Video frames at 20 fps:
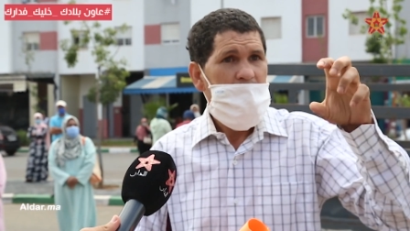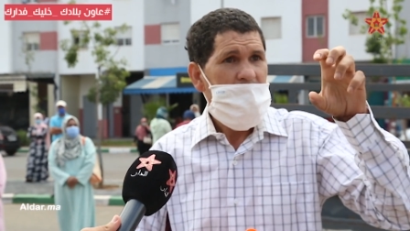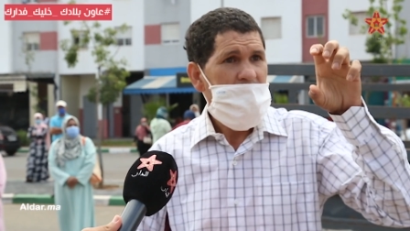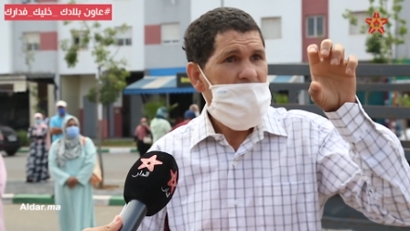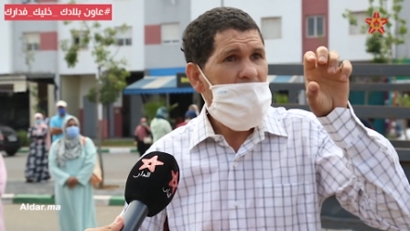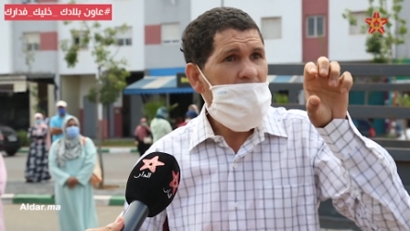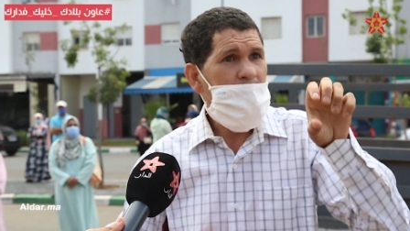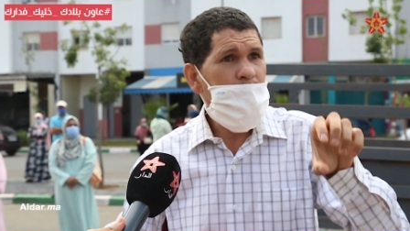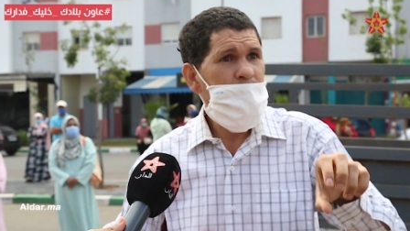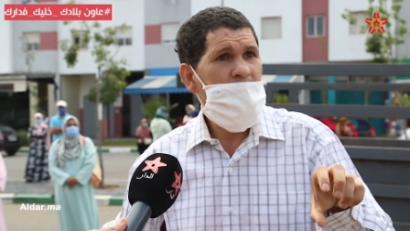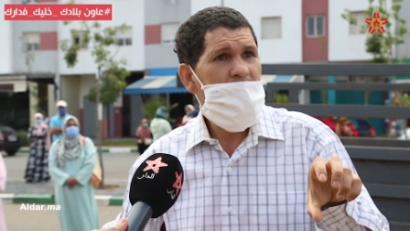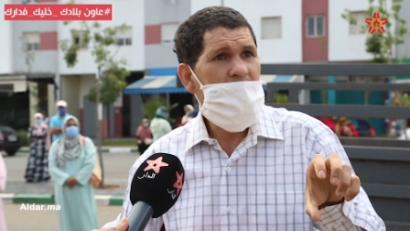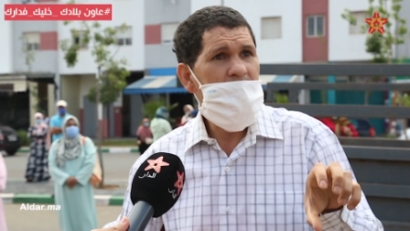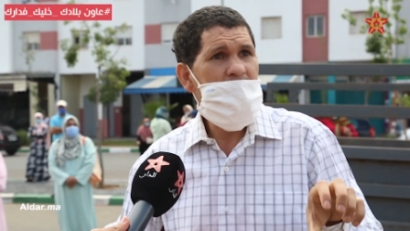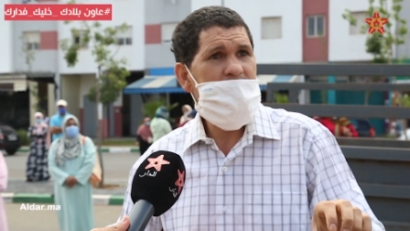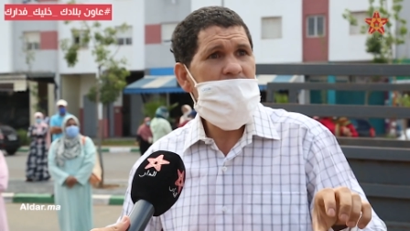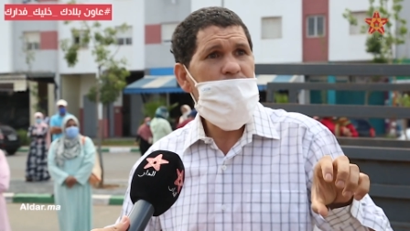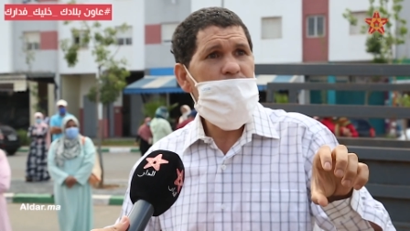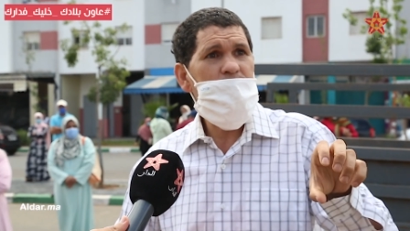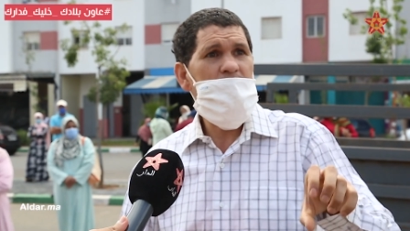الرقم
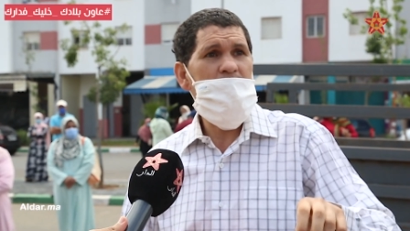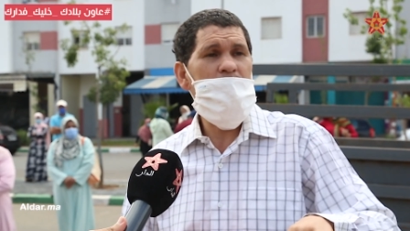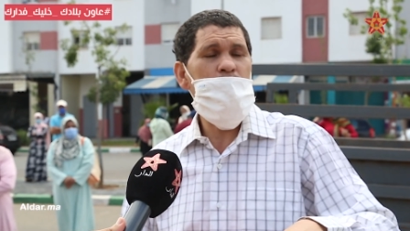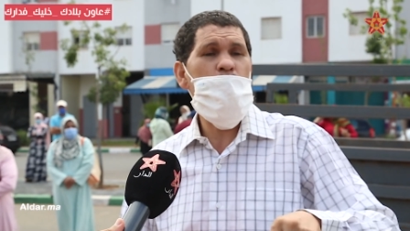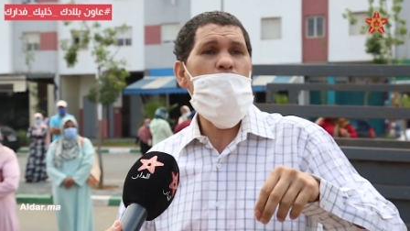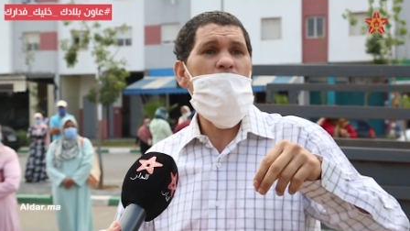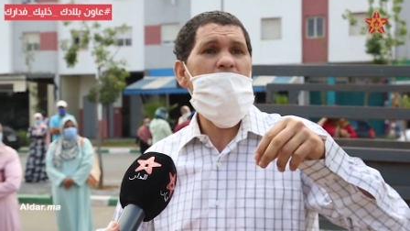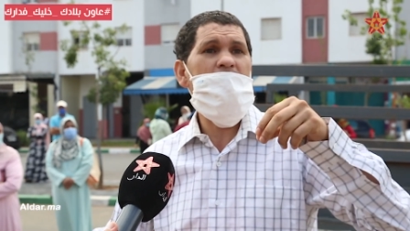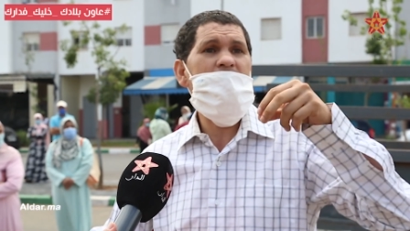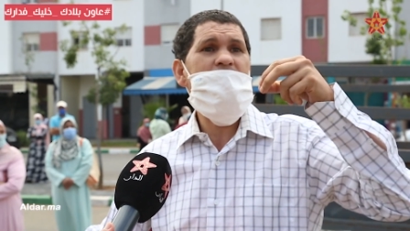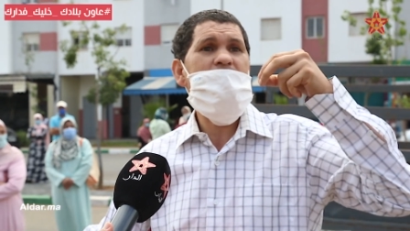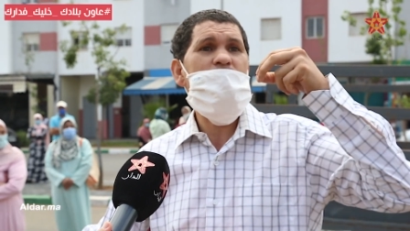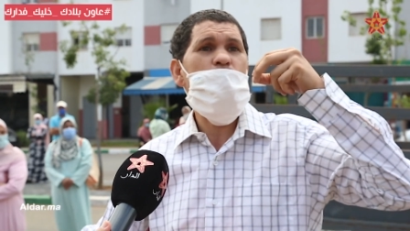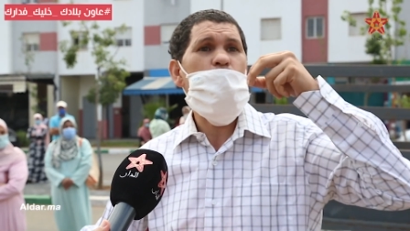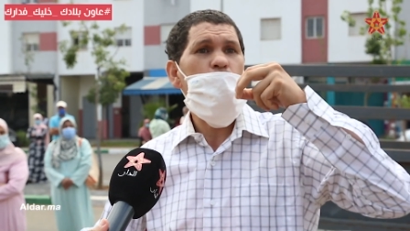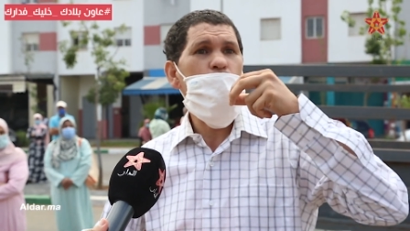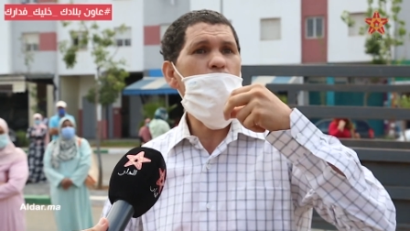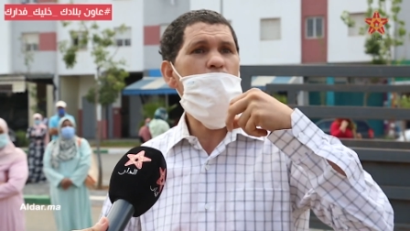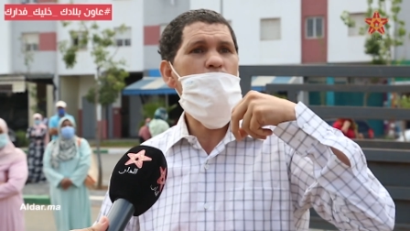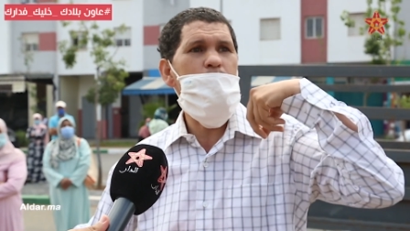الهاتف ديالهم ولا
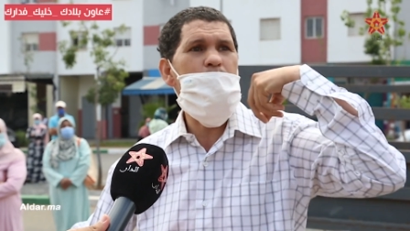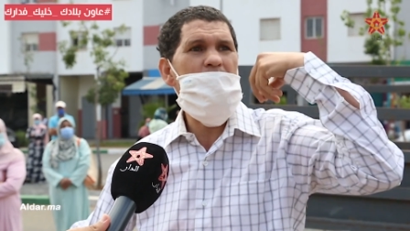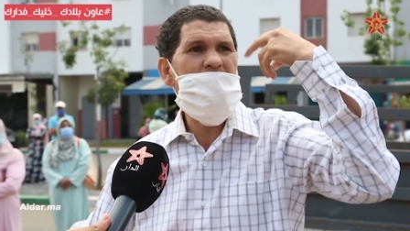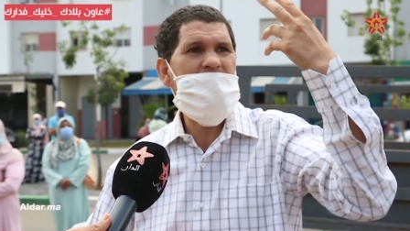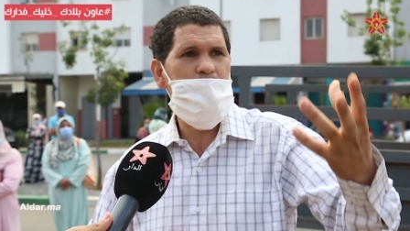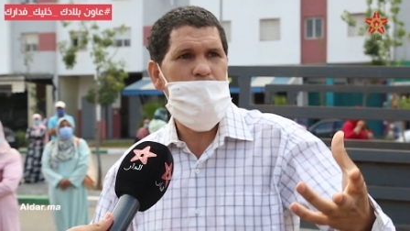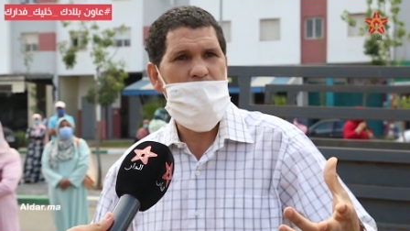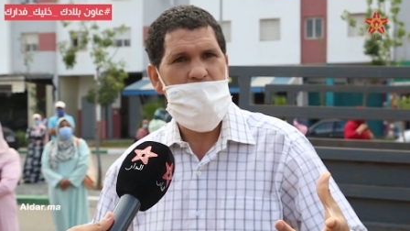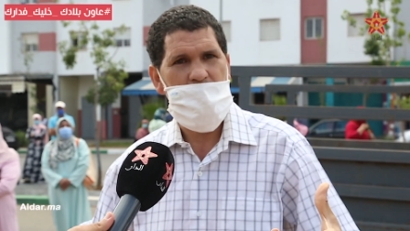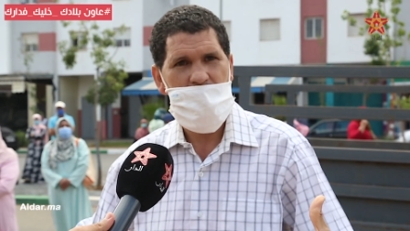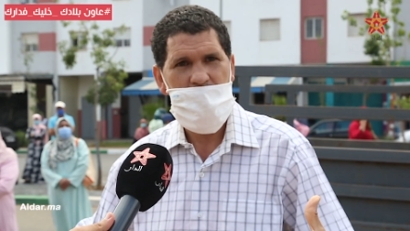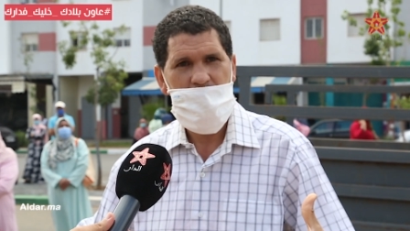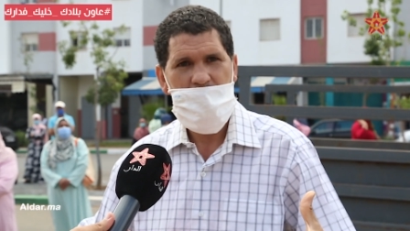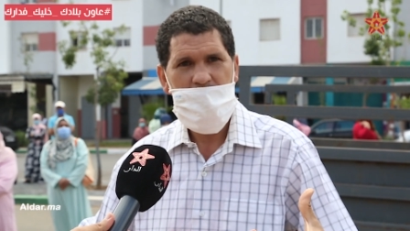يعبث به